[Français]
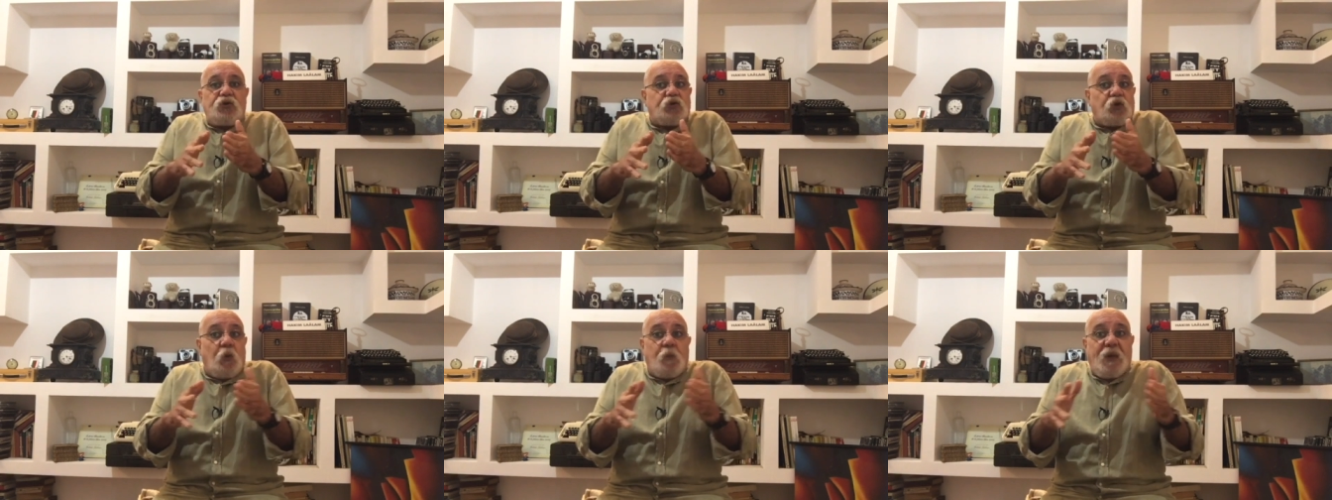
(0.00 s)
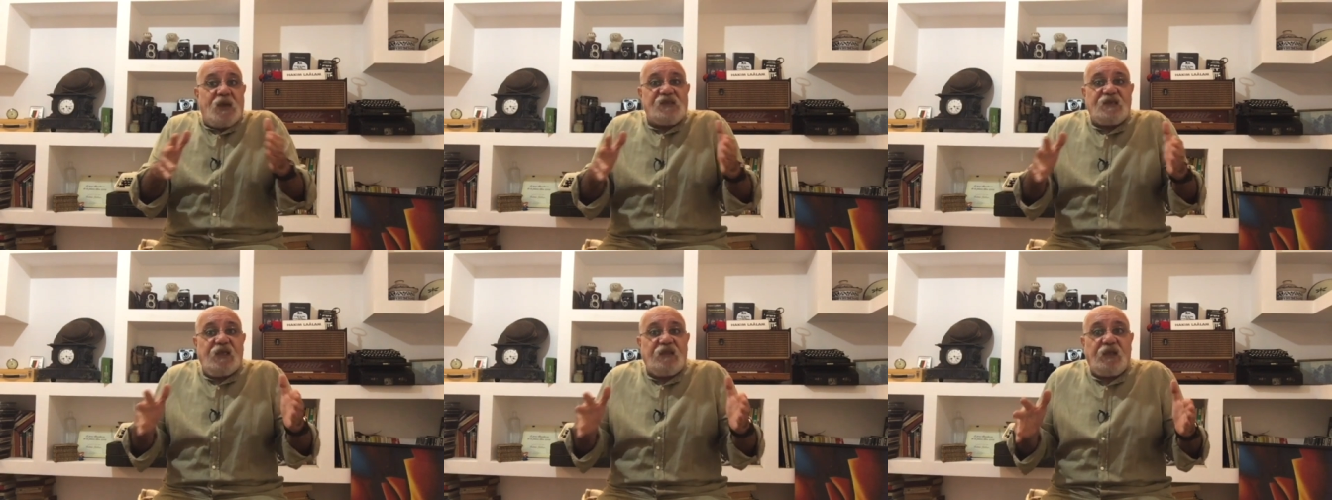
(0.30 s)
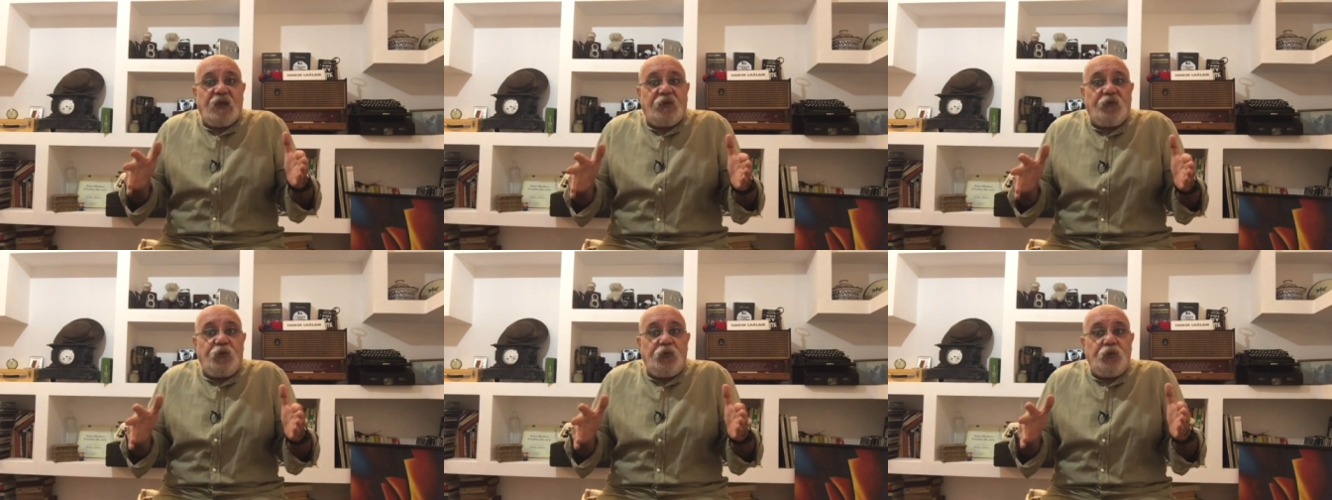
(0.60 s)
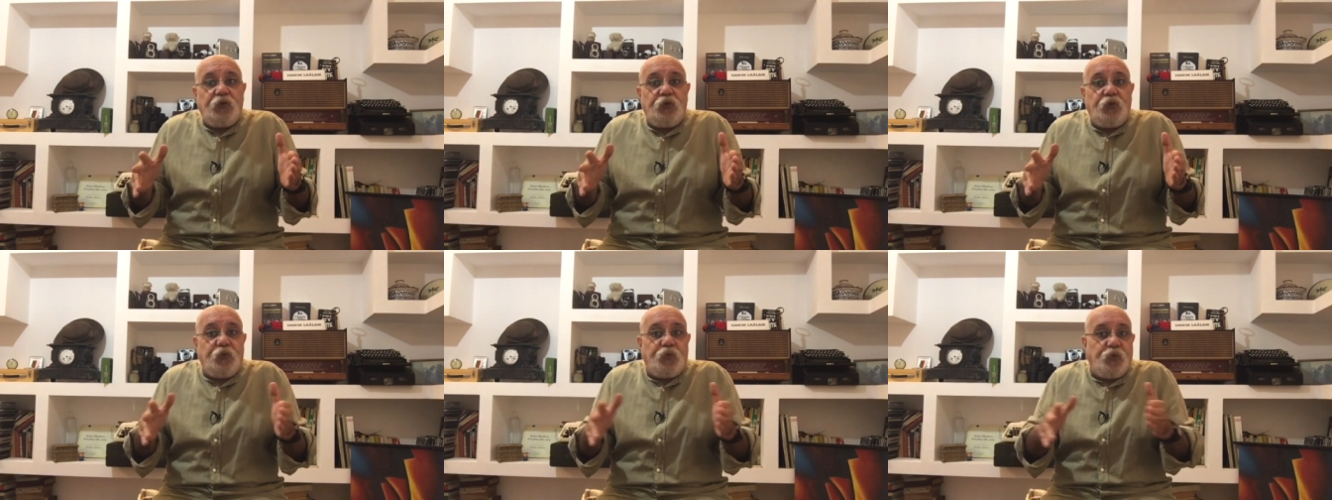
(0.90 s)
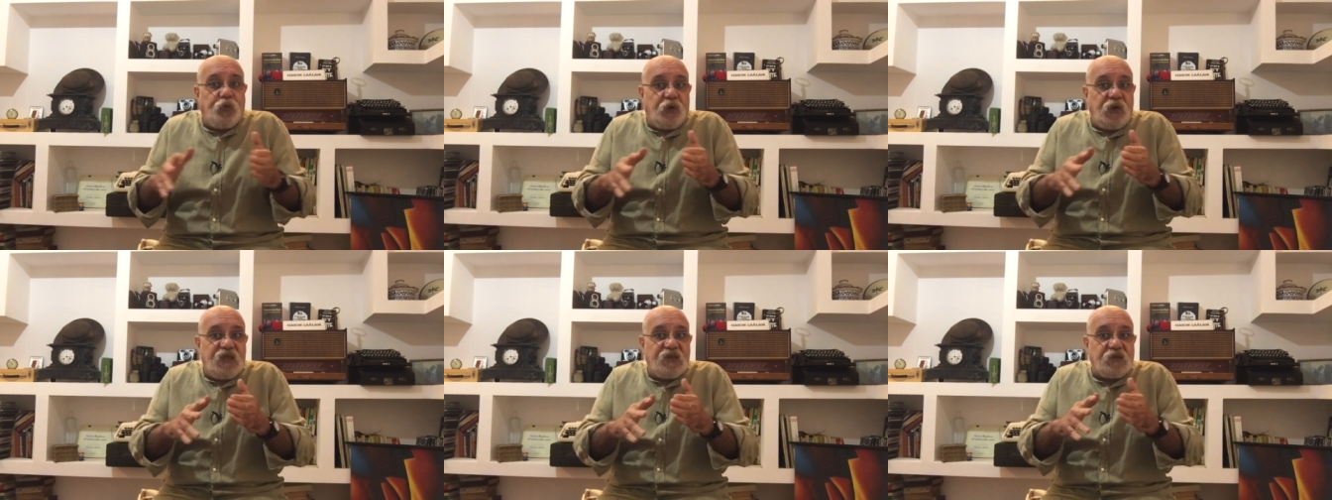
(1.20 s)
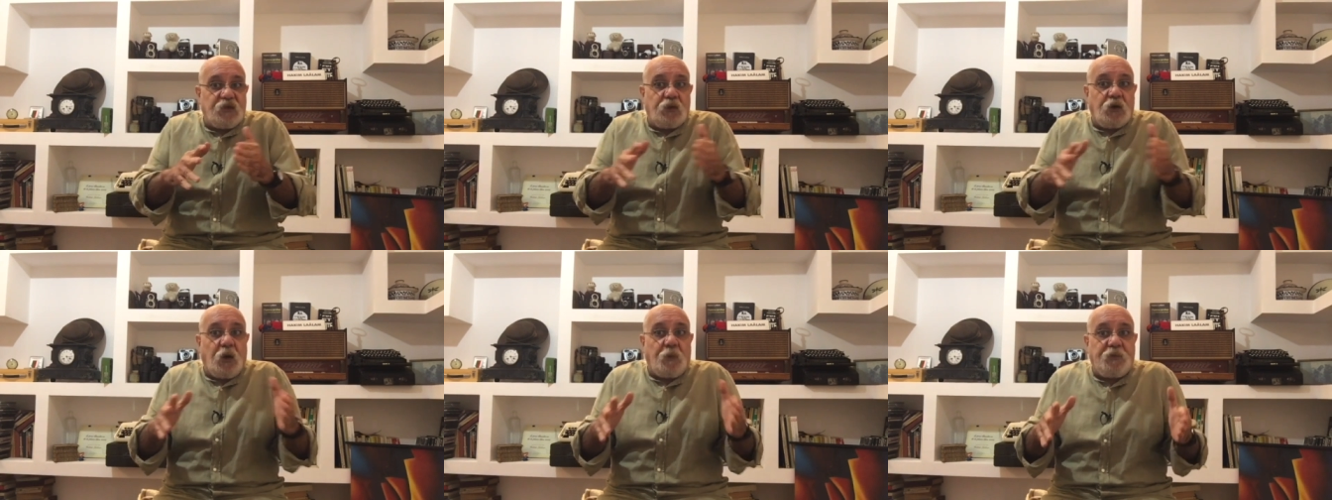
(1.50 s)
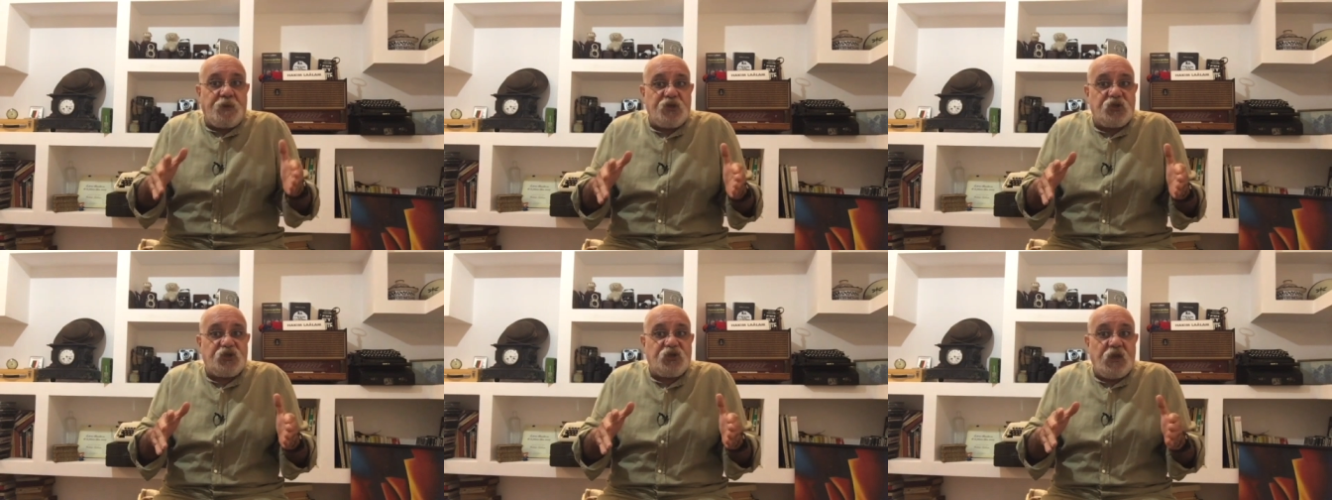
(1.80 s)
sont pas intervenus pour les en
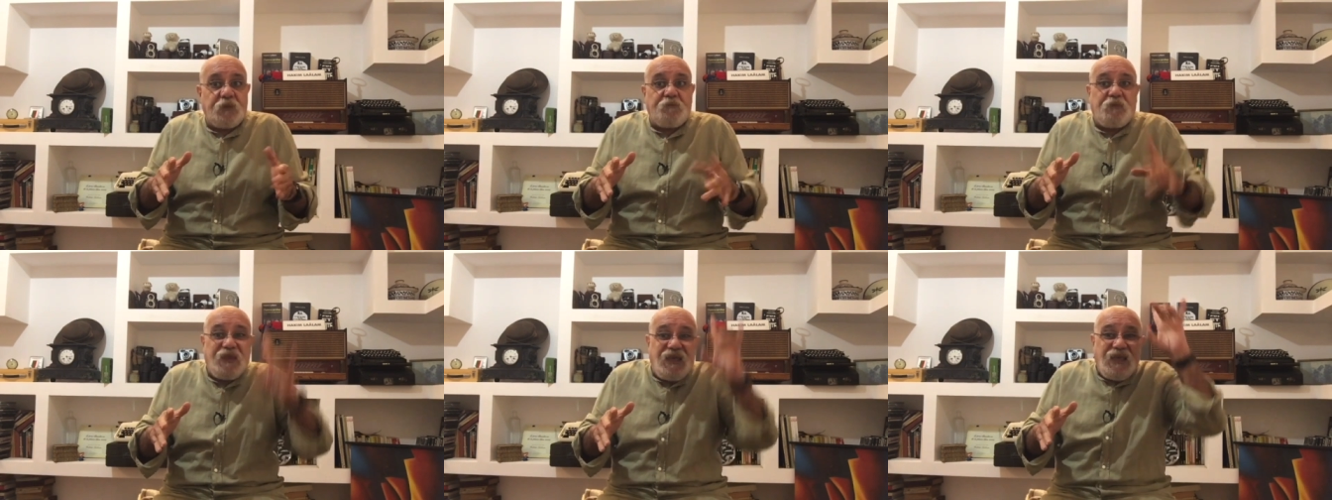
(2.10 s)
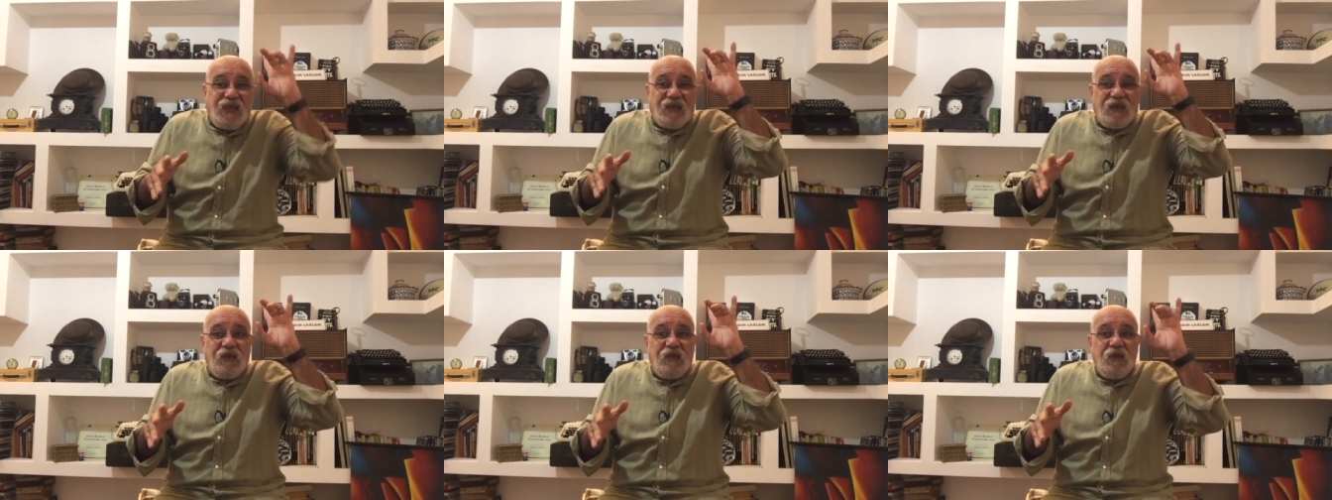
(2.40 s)
empêcher. Pire,